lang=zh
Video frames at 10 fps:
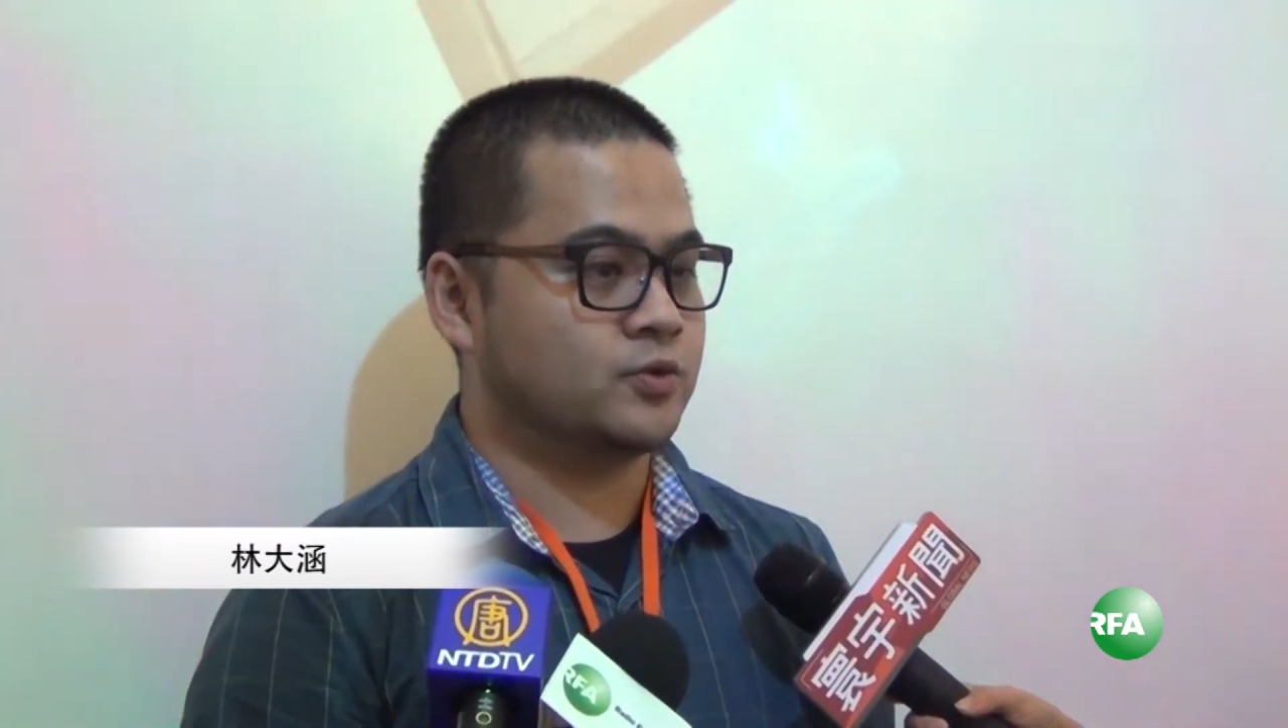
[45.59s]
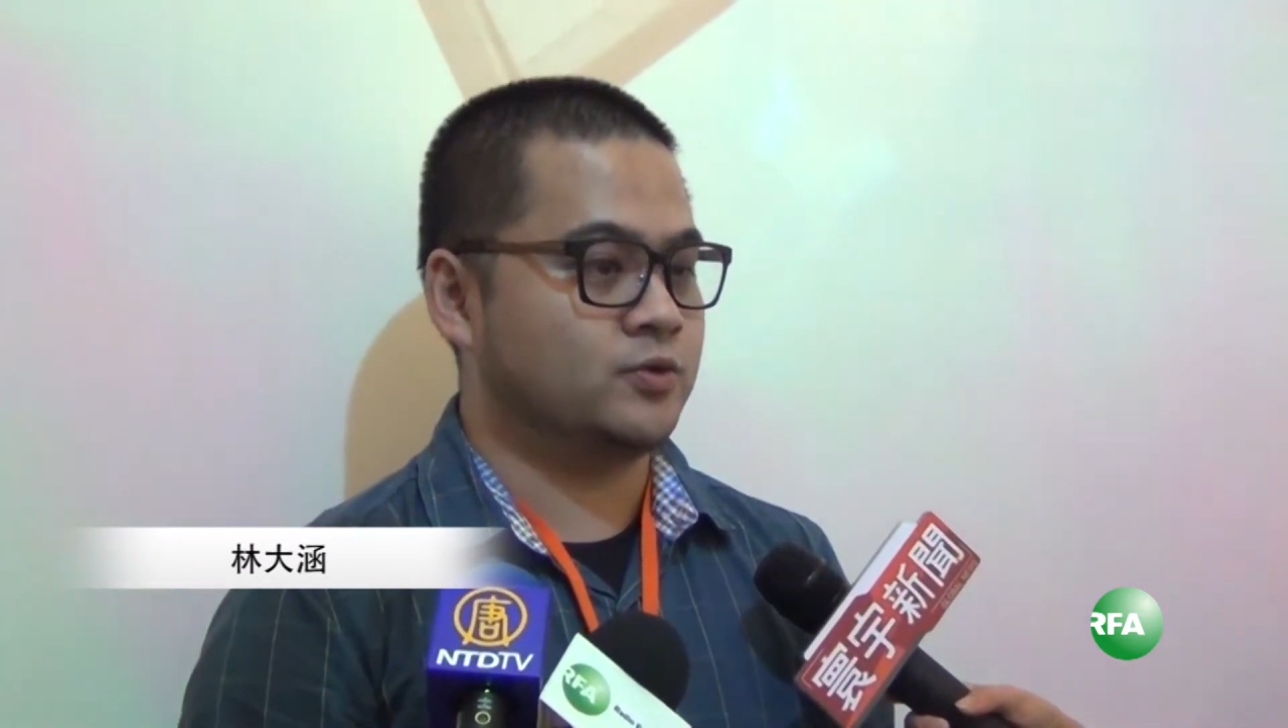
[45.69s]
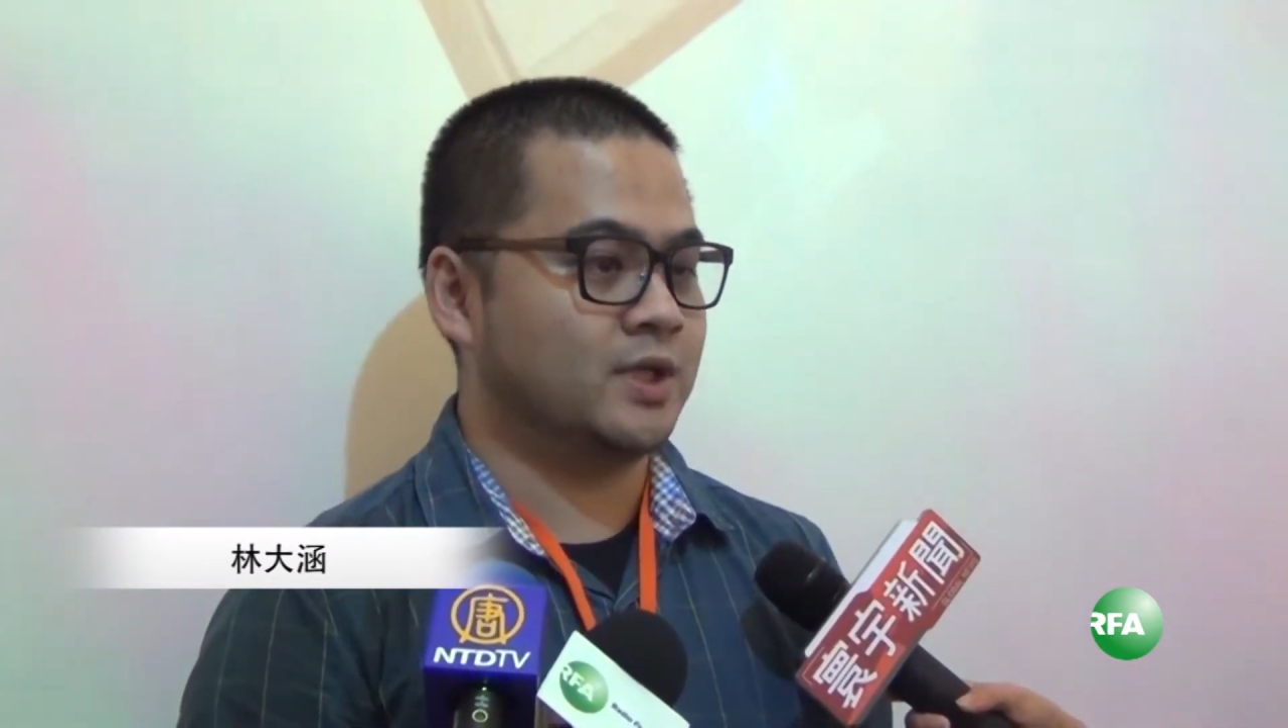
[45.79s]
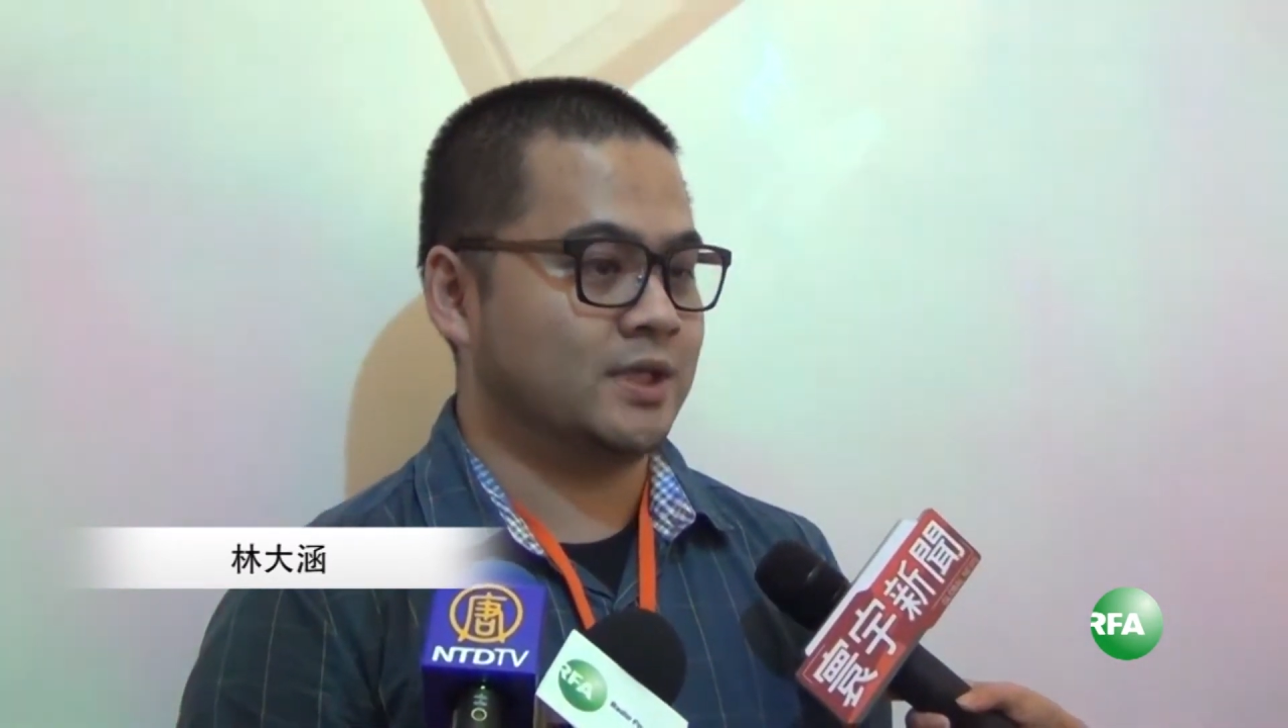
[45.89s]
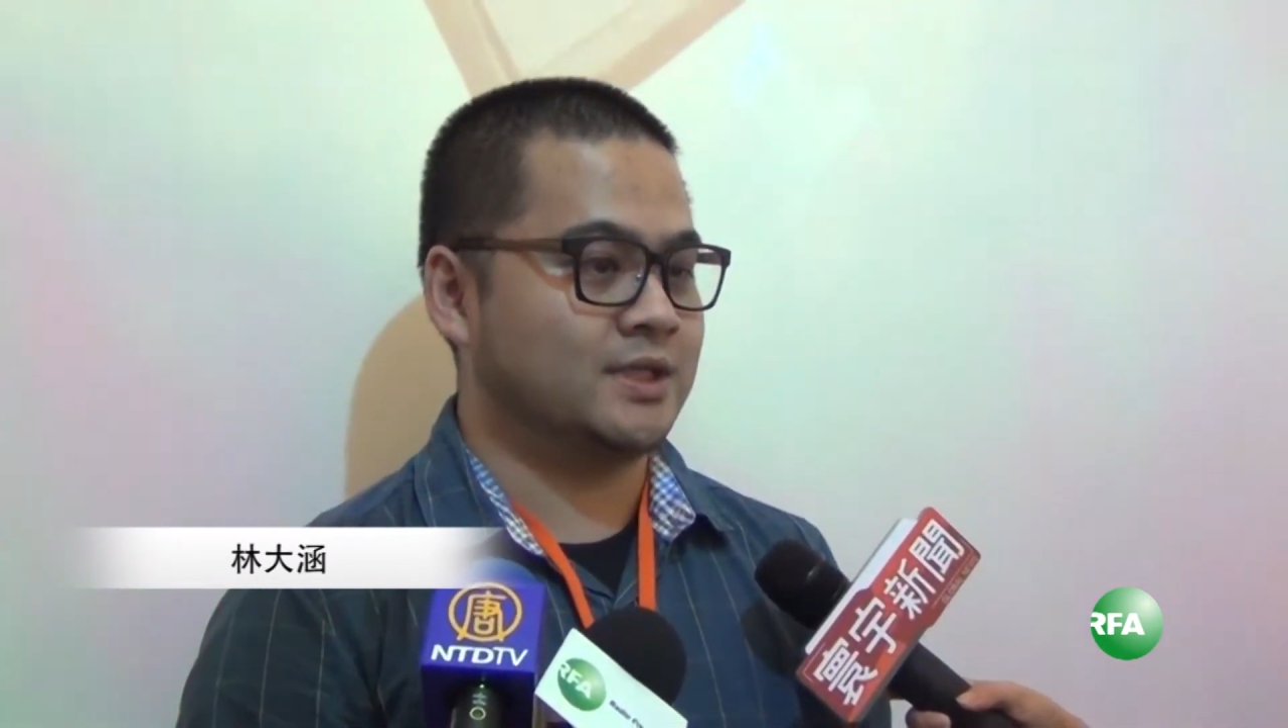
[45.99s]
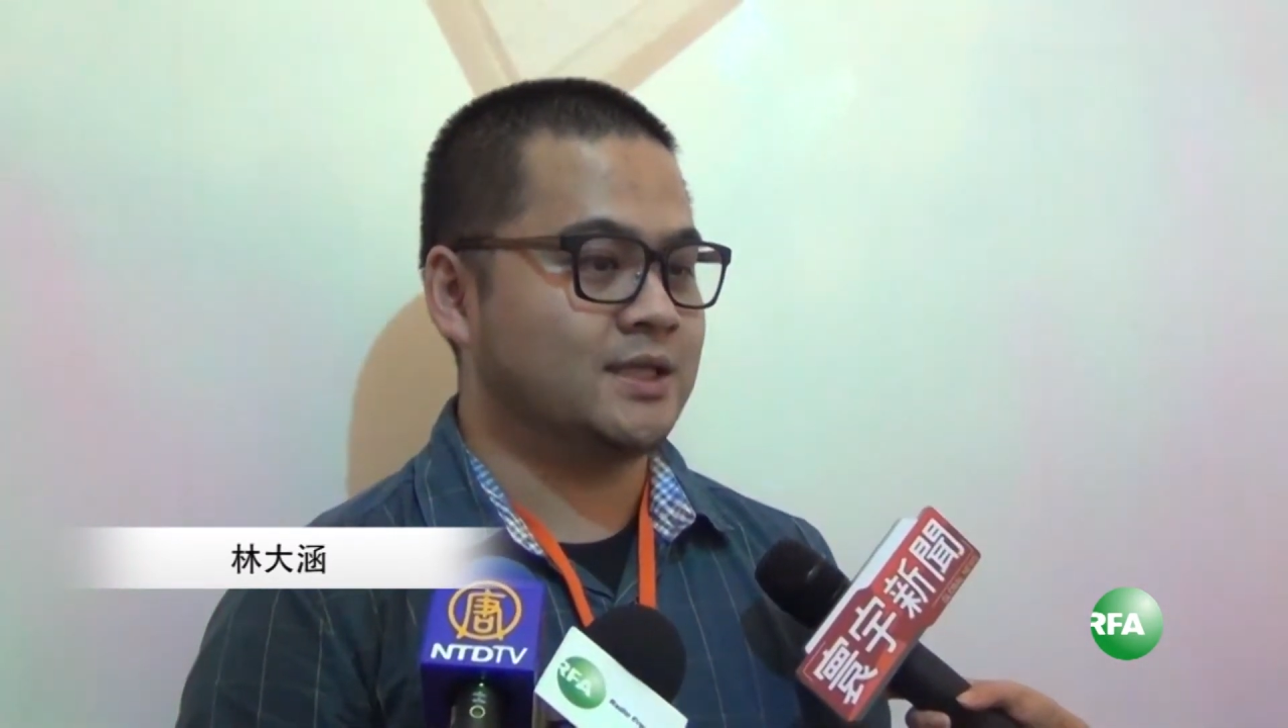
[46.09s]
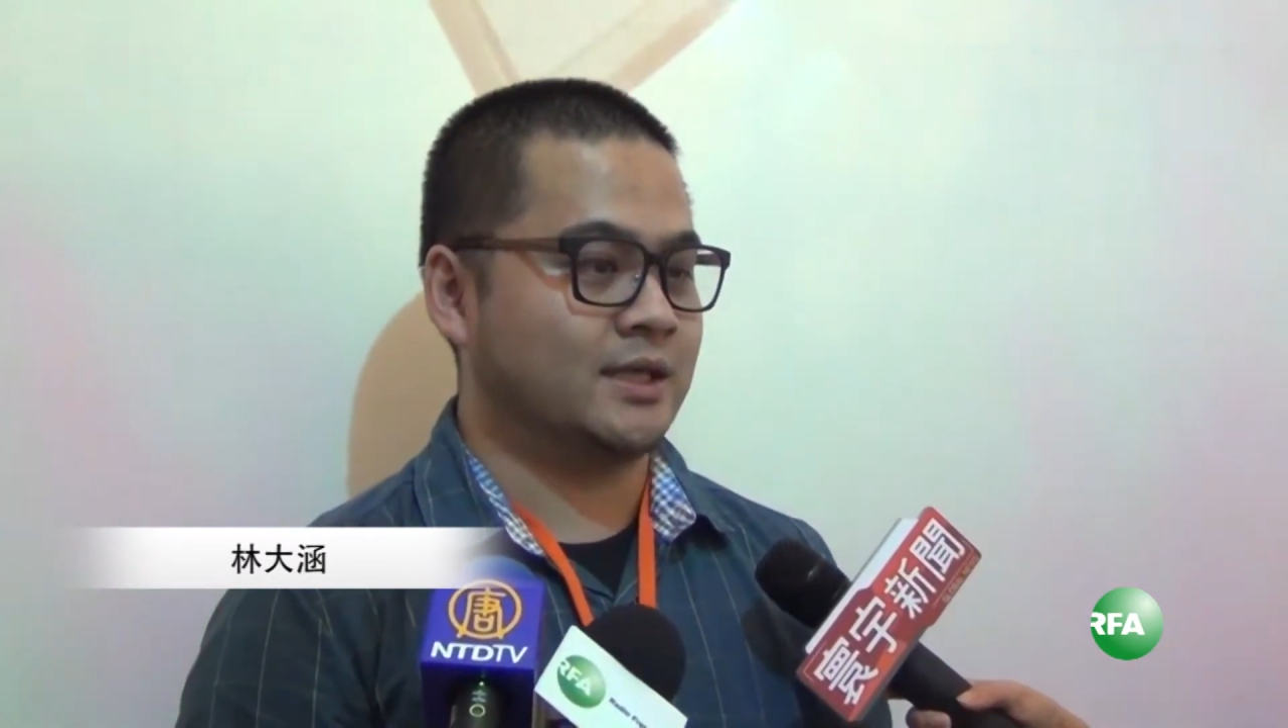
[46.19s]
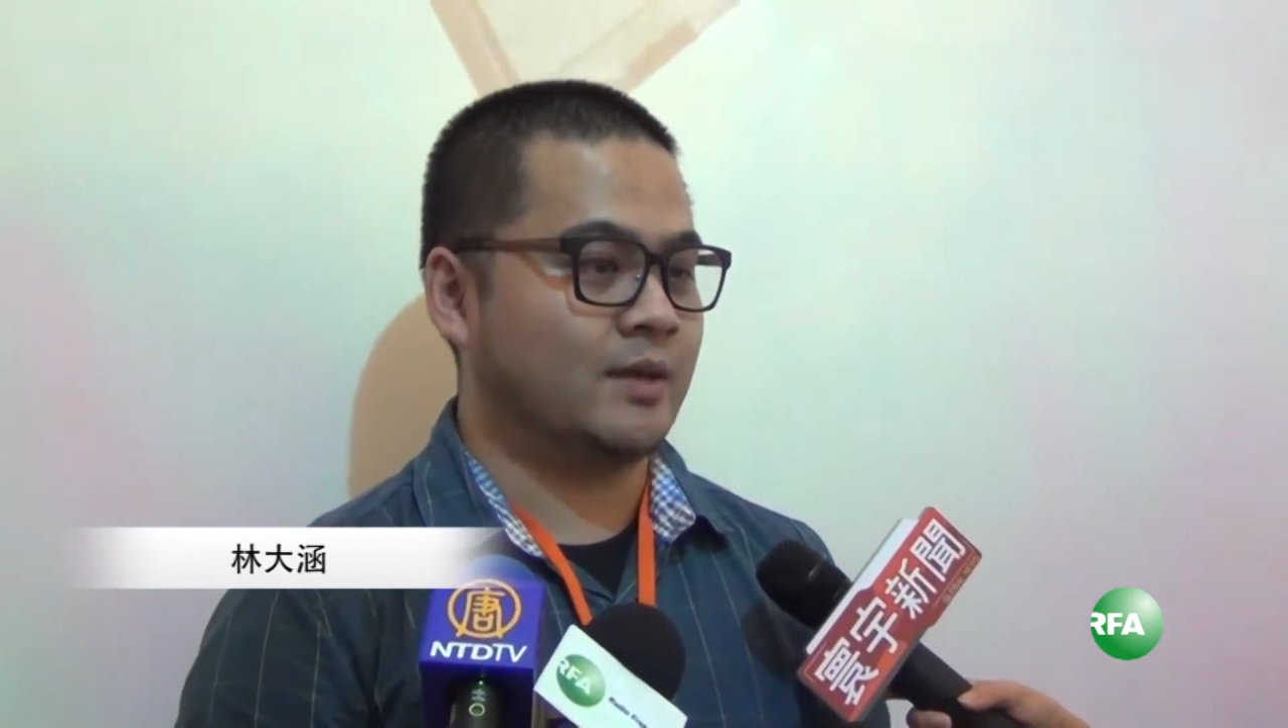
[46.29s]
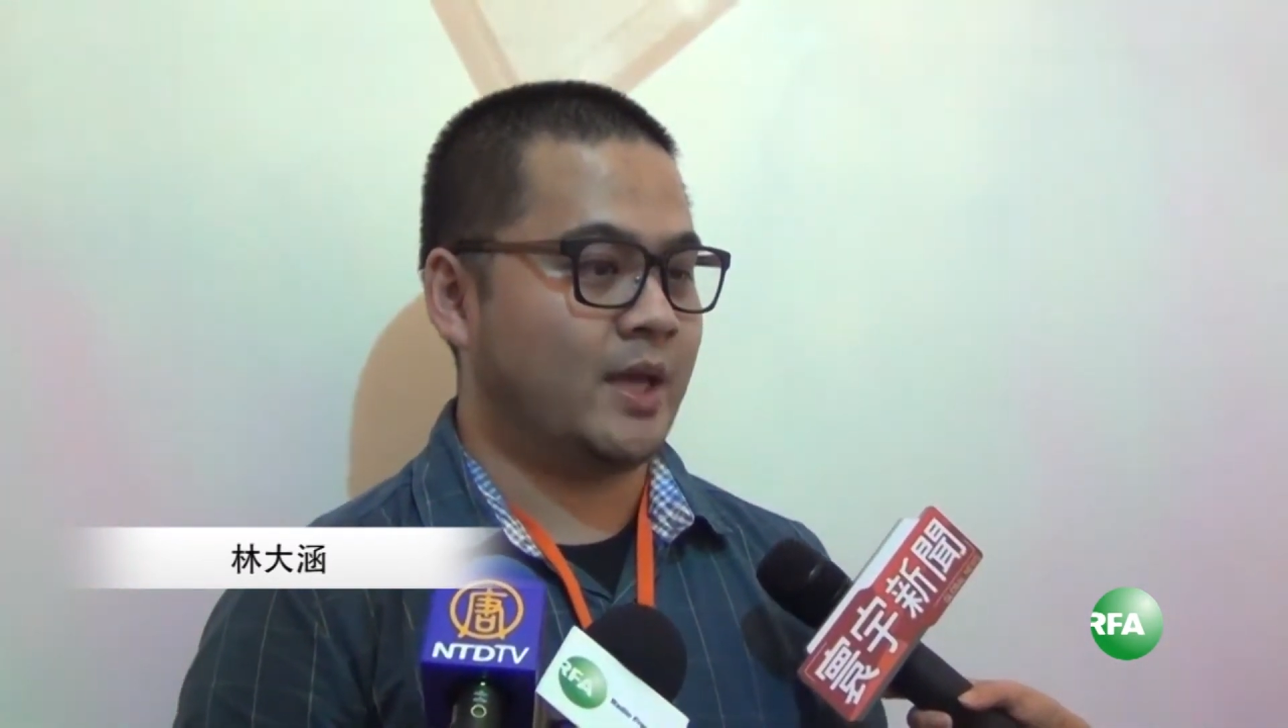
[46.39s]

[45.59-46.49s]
虚可能在讲